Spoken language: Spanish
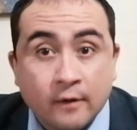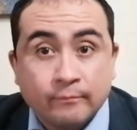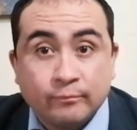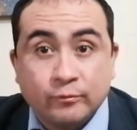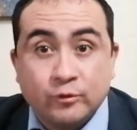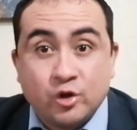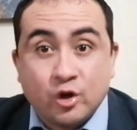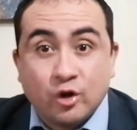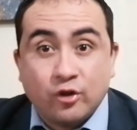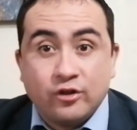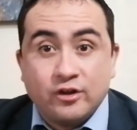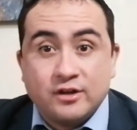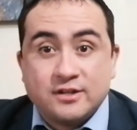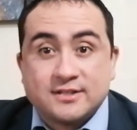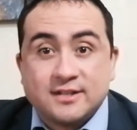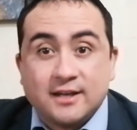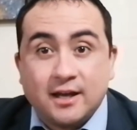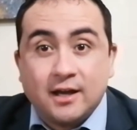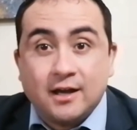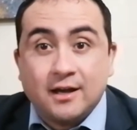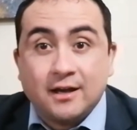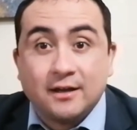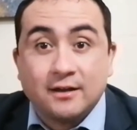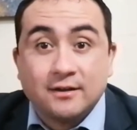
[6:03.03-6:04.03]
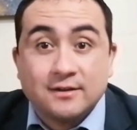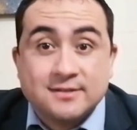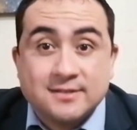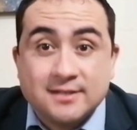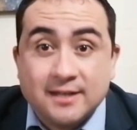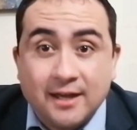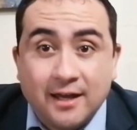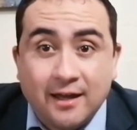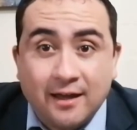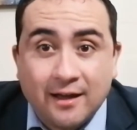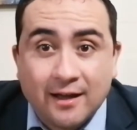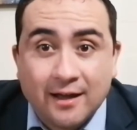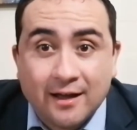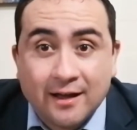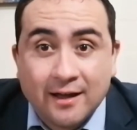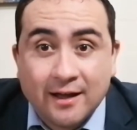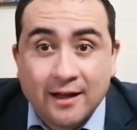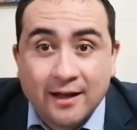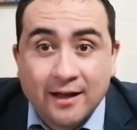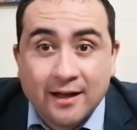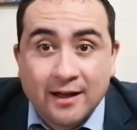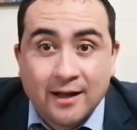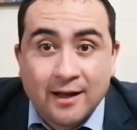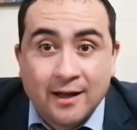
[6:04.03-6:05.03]
Dios dice, sí,
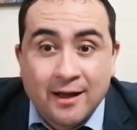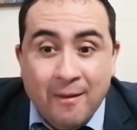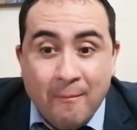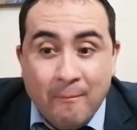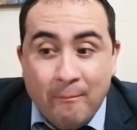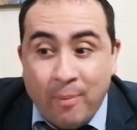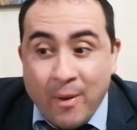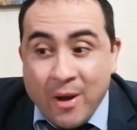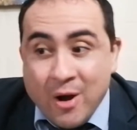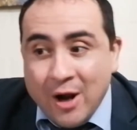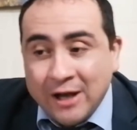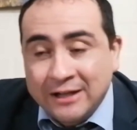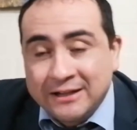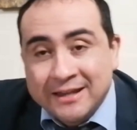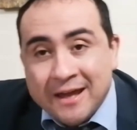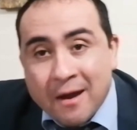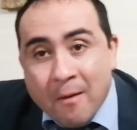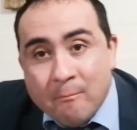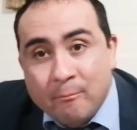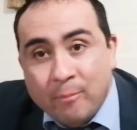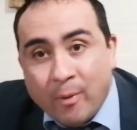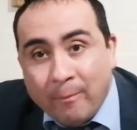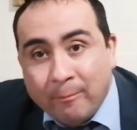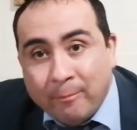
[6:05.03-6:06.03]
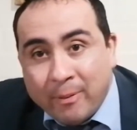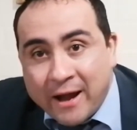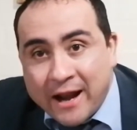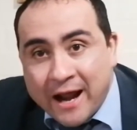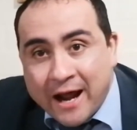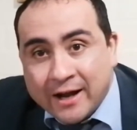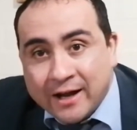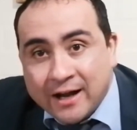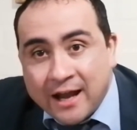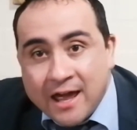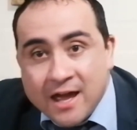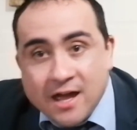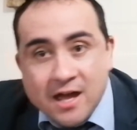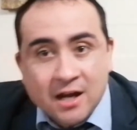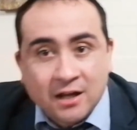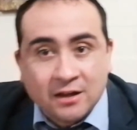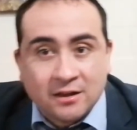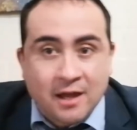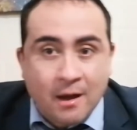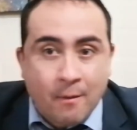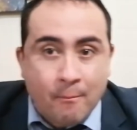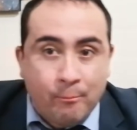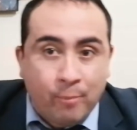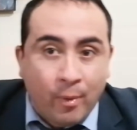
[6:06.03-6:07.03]
pero hay tiempo para reír,
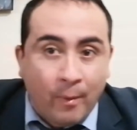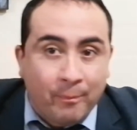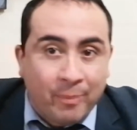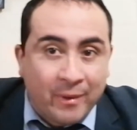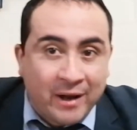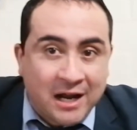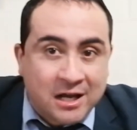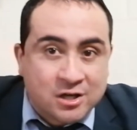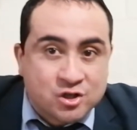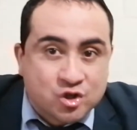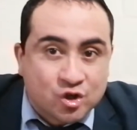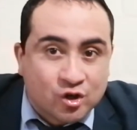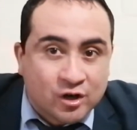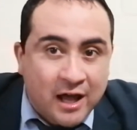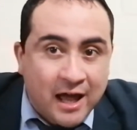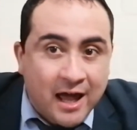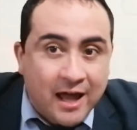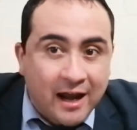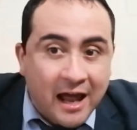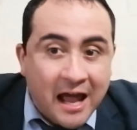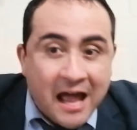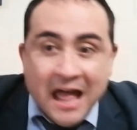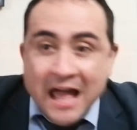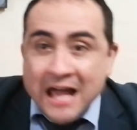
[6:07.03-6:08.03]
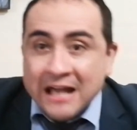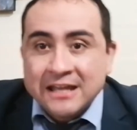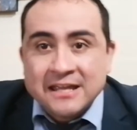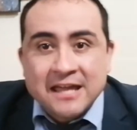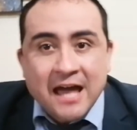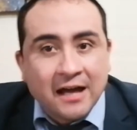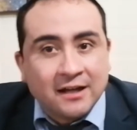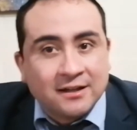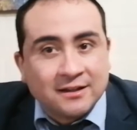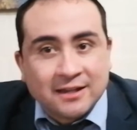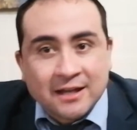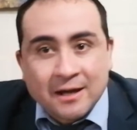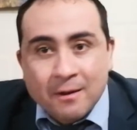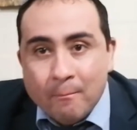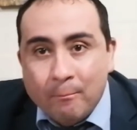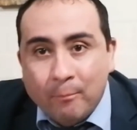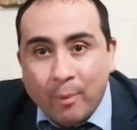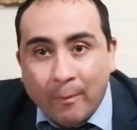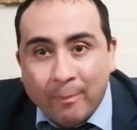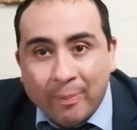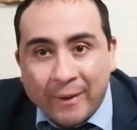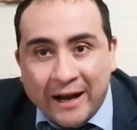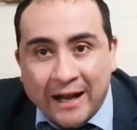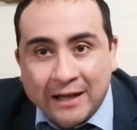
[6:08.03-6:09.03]
tiempo para llorar y hay
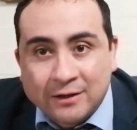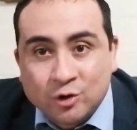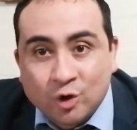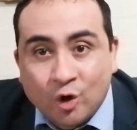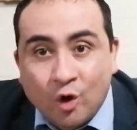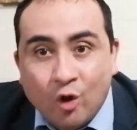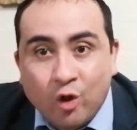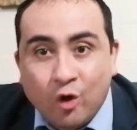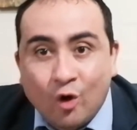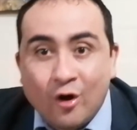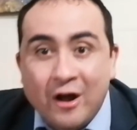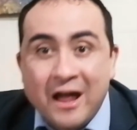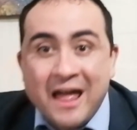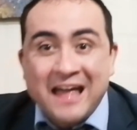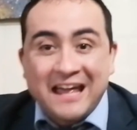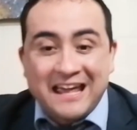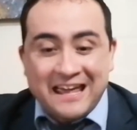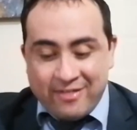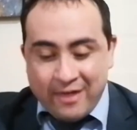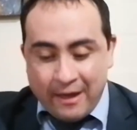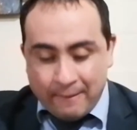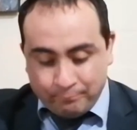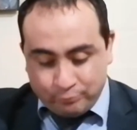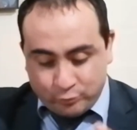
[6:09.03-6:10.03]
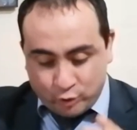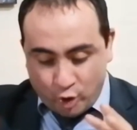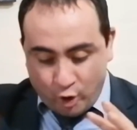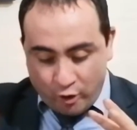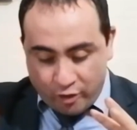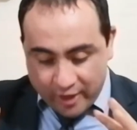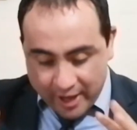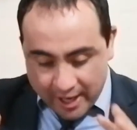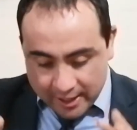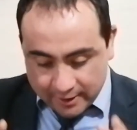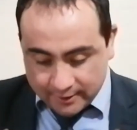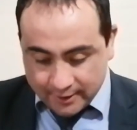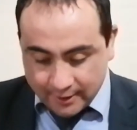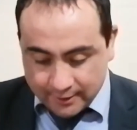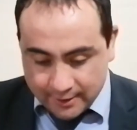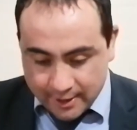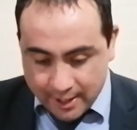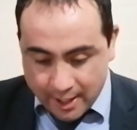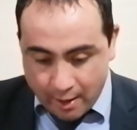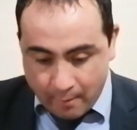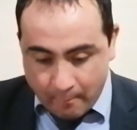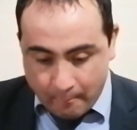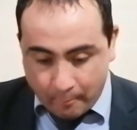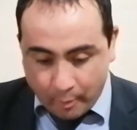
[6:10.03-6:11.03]
tiempo para todo. Y dentro de este
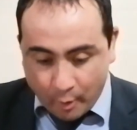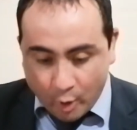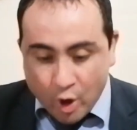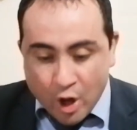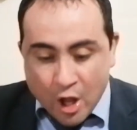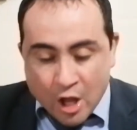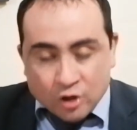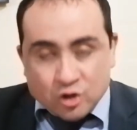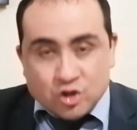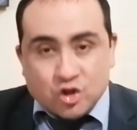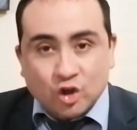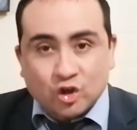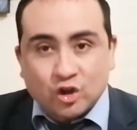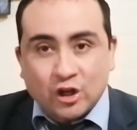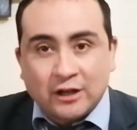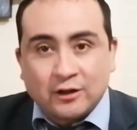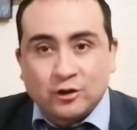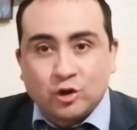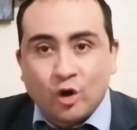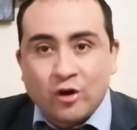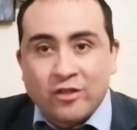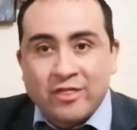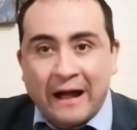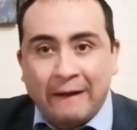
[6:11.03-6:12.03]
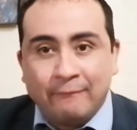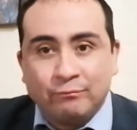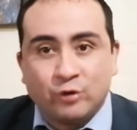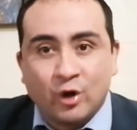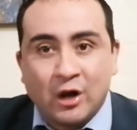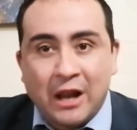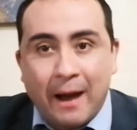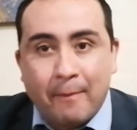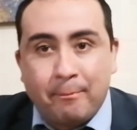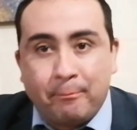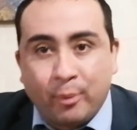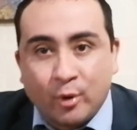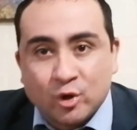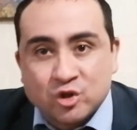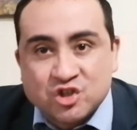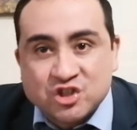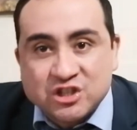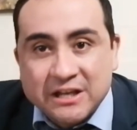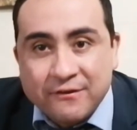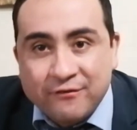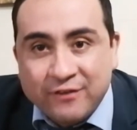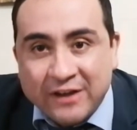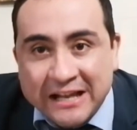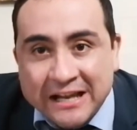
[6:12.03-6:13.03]
tiempo yo te estoy dando la
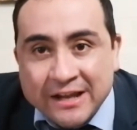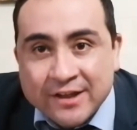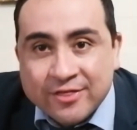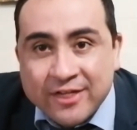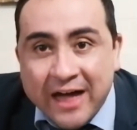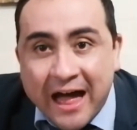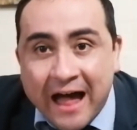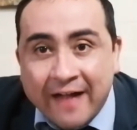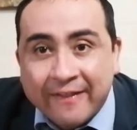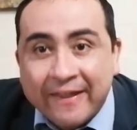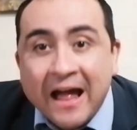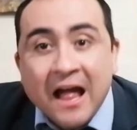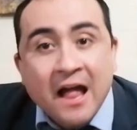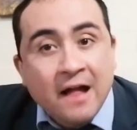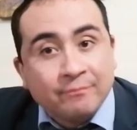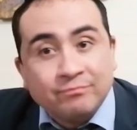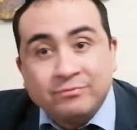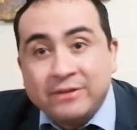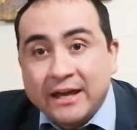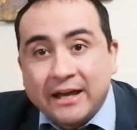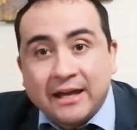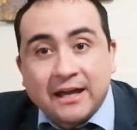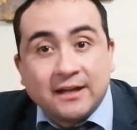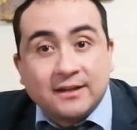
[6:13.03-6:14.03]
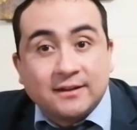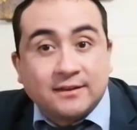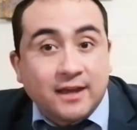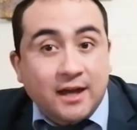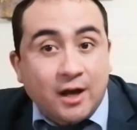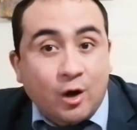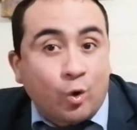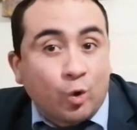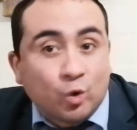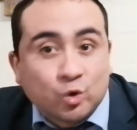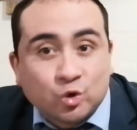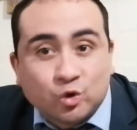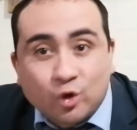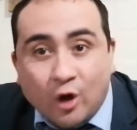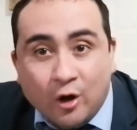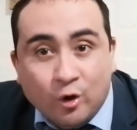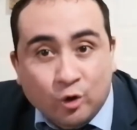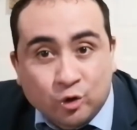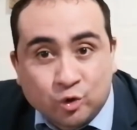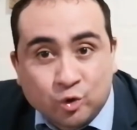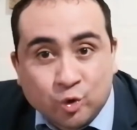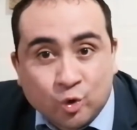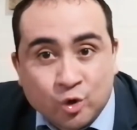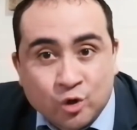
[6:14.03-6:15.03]
posibilidad de que estés junto a
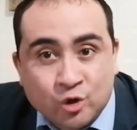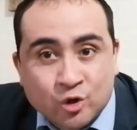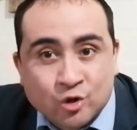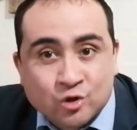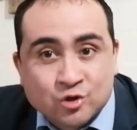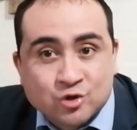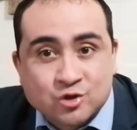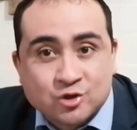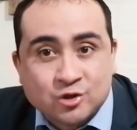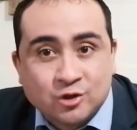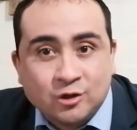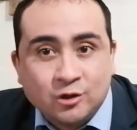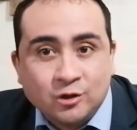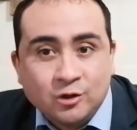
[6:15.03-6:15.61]
los tuyos.